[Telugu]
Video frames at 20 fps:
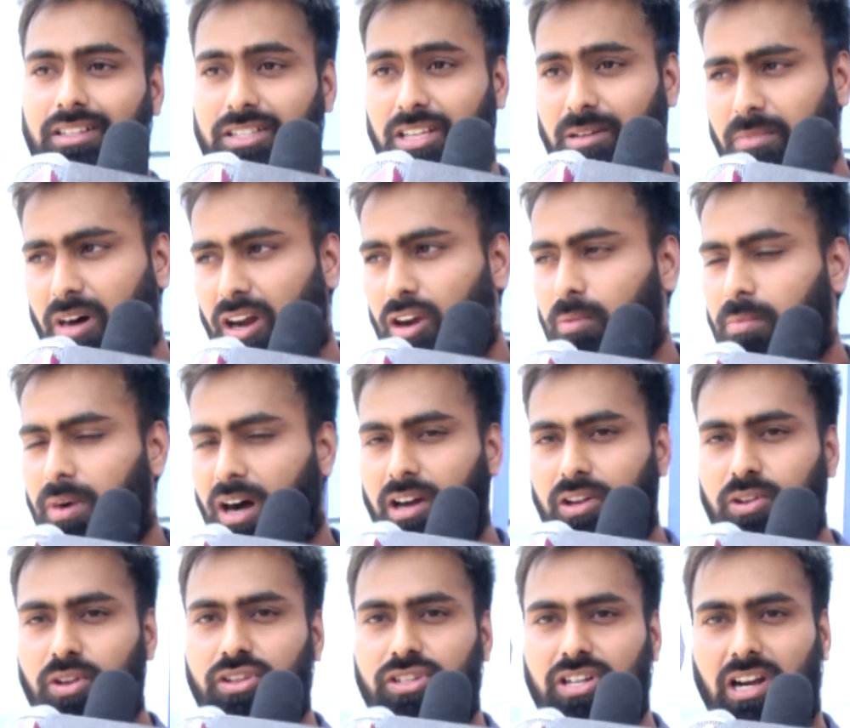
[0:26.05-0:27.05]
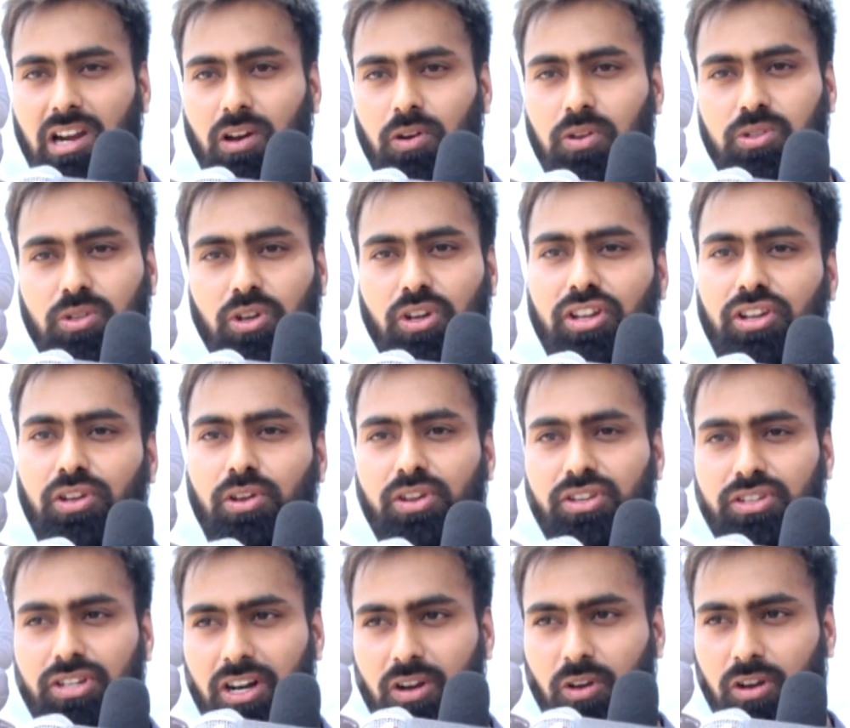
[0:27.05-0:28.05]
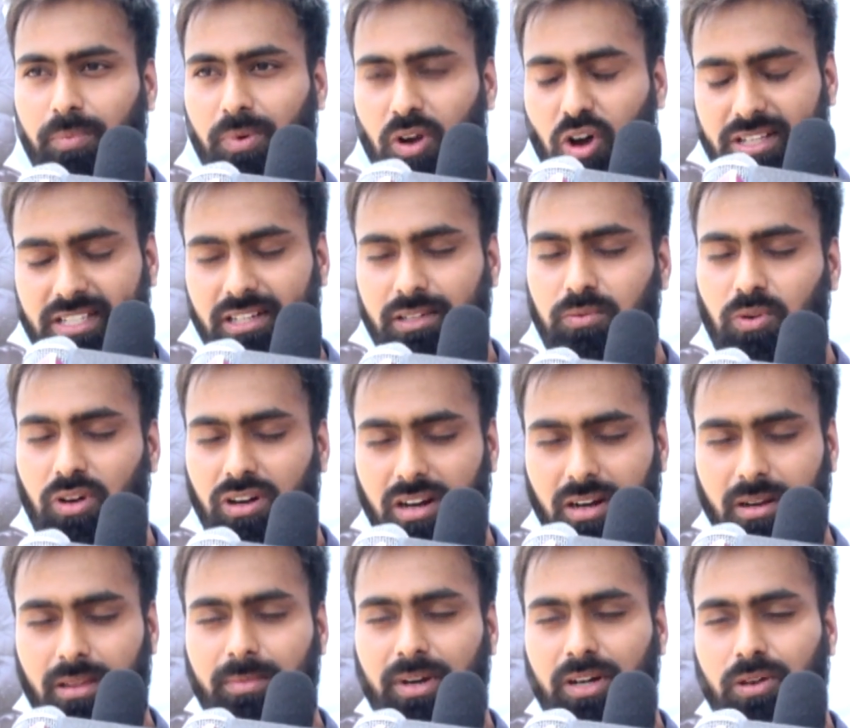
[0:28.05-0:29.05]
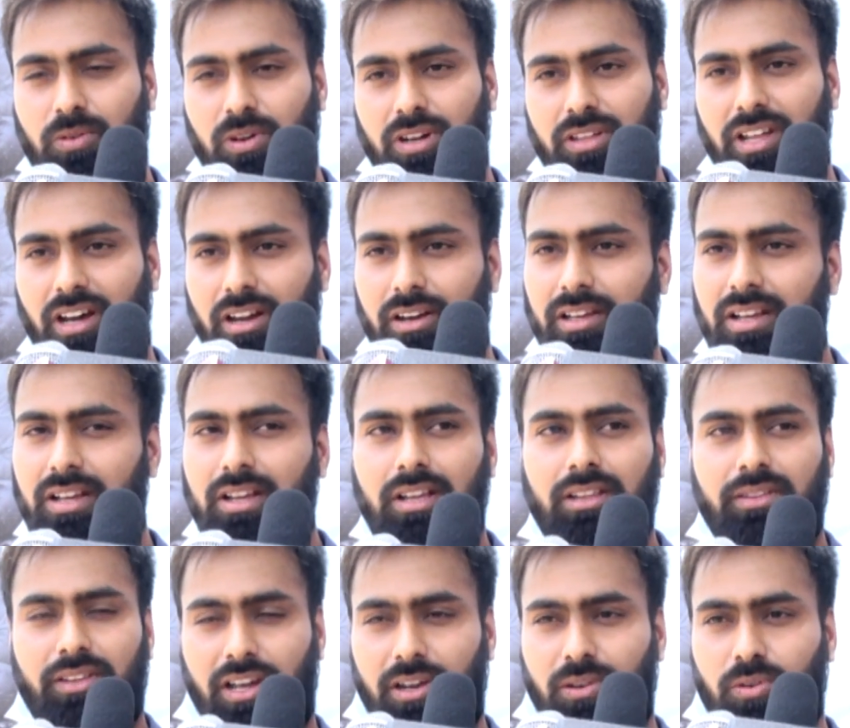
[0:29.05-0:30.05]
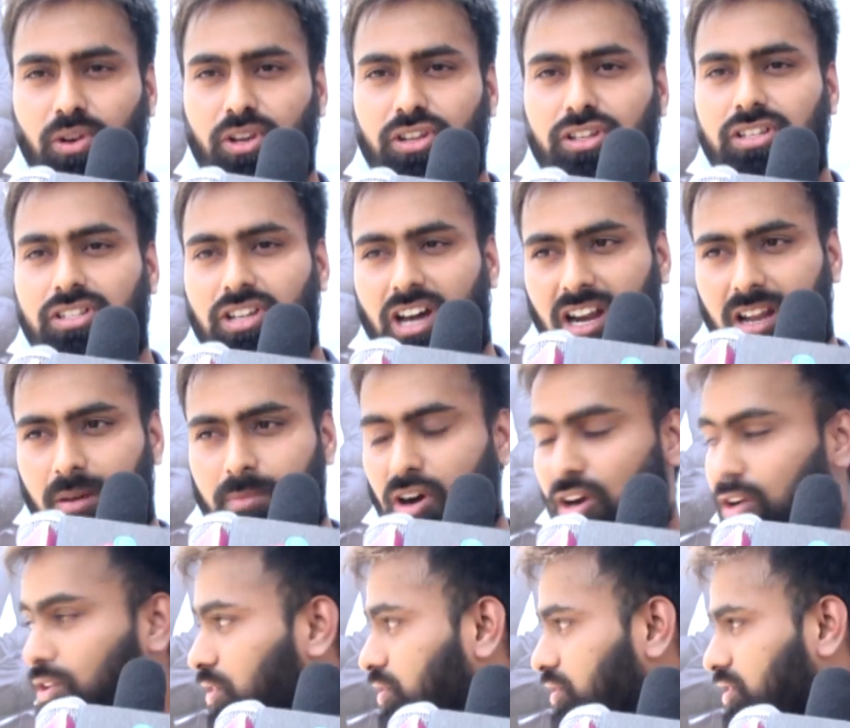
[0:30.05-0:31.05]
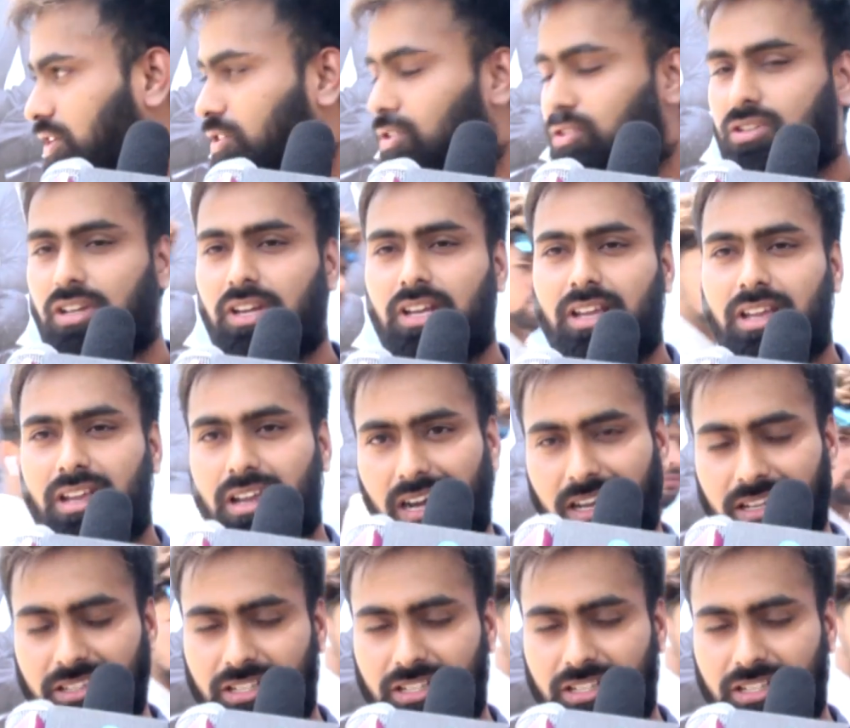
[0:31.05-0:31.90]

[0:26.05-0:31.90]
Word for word: సినిమాలో బాగా చూపించాడు లవ్ స్టోరీ చూపించాడు ఒక ప్రాజెక్ట్ వర్క్ అనేది పట్టుకొని దాని దాని గురించి చాలా బాగా చూపించాడు ఇక